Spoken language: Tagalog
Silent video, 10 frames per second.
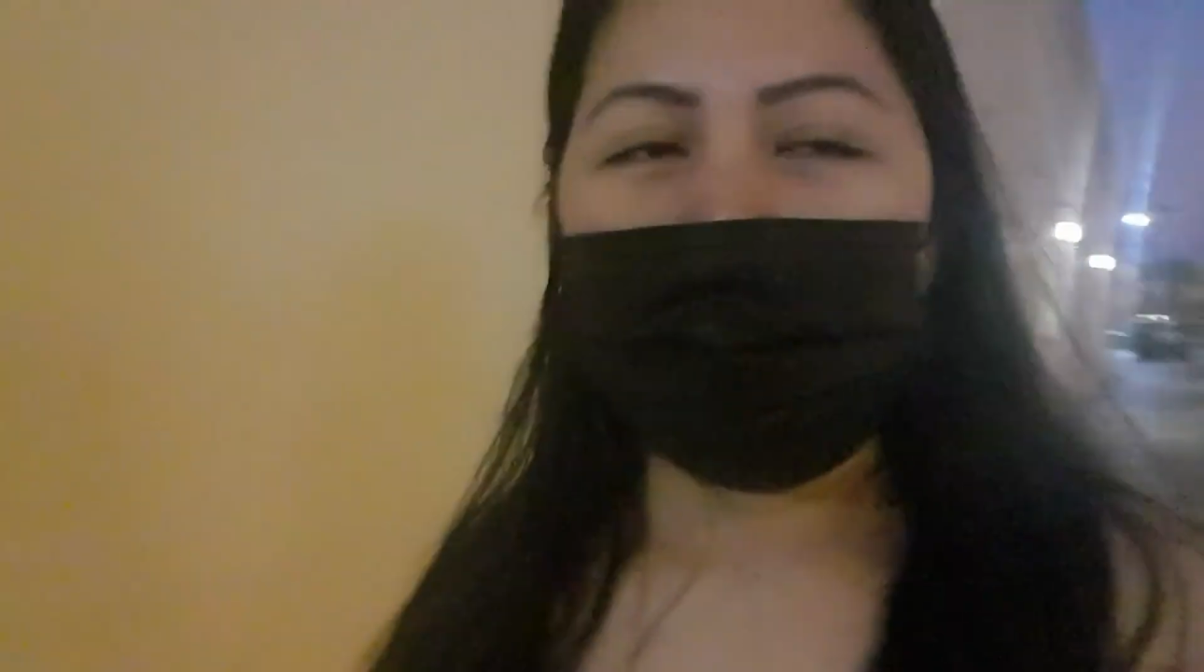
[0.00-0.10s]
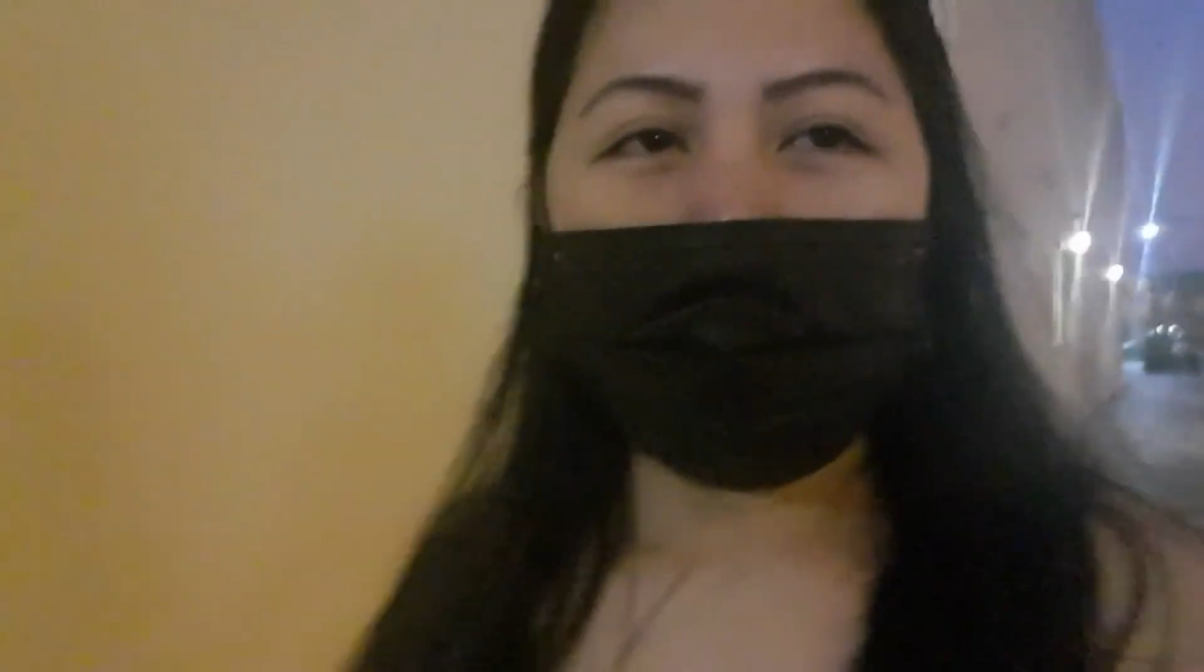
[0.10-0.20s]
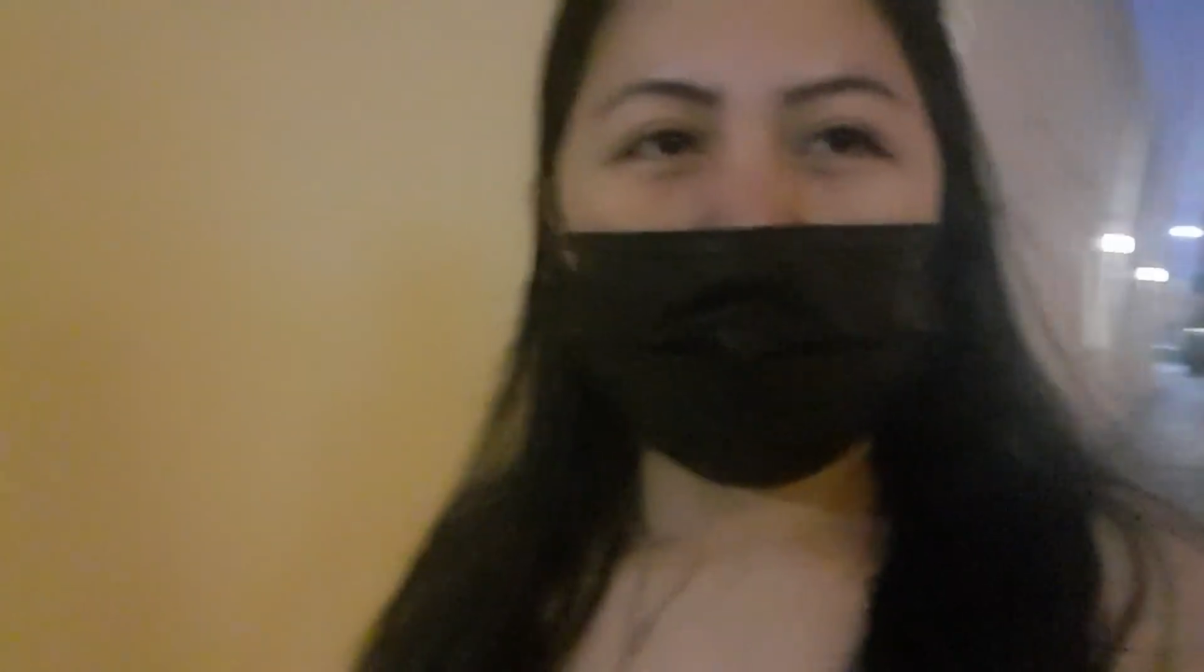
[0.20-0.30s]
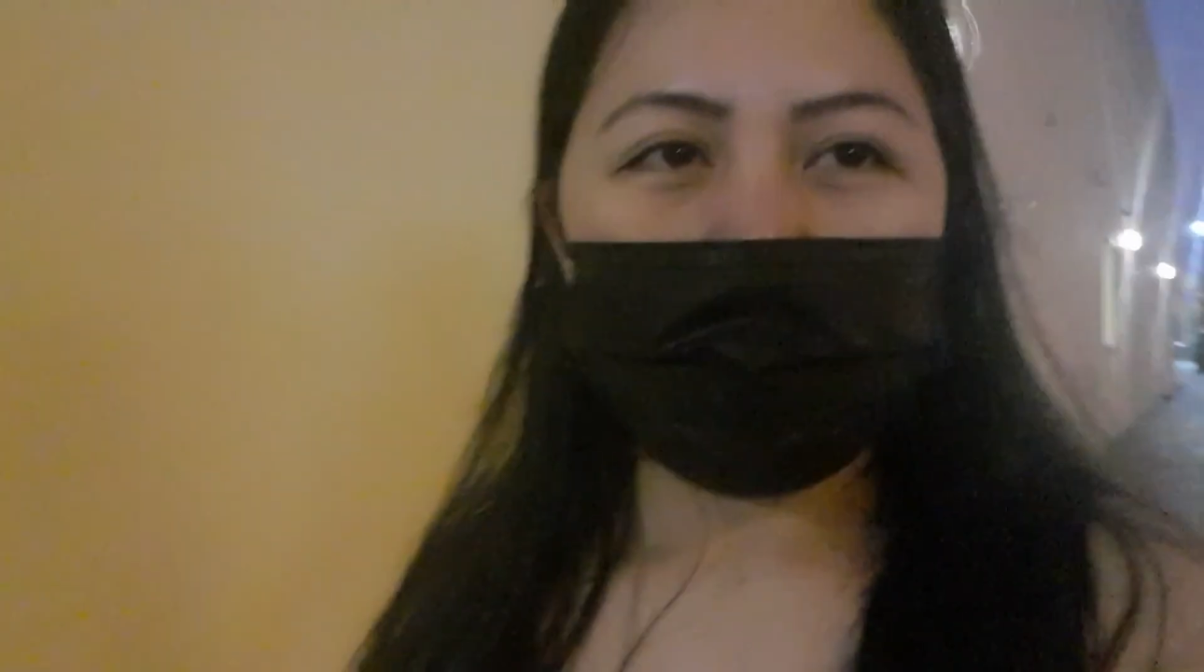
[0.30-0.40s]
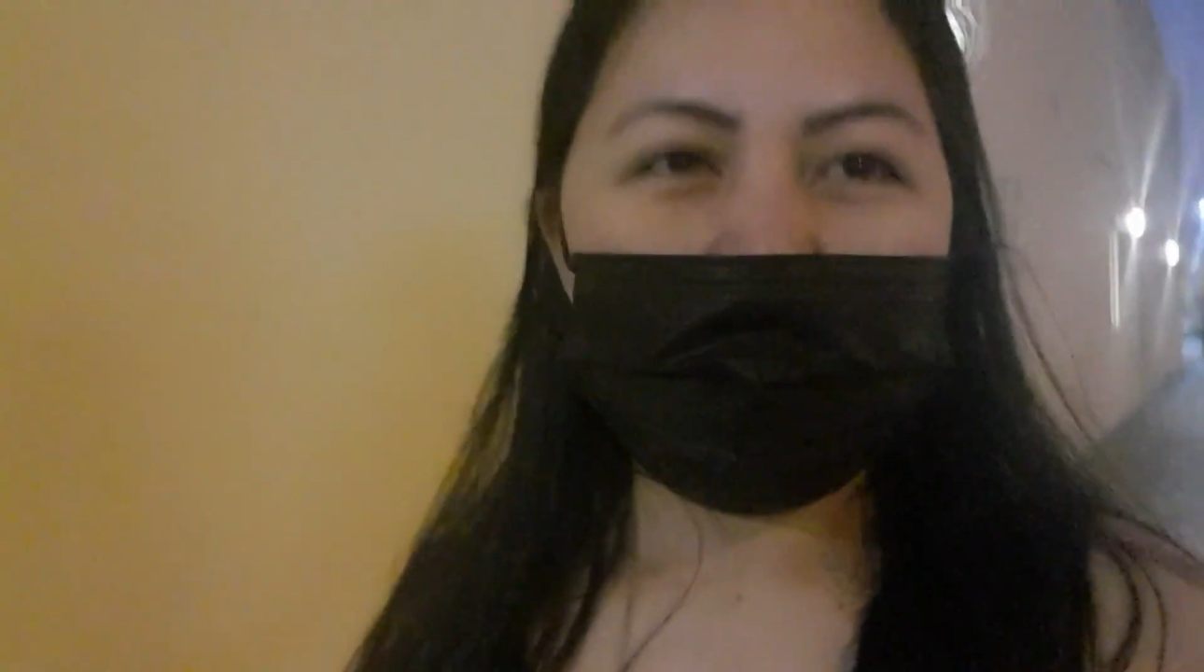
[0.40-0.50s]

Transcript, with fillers: uh,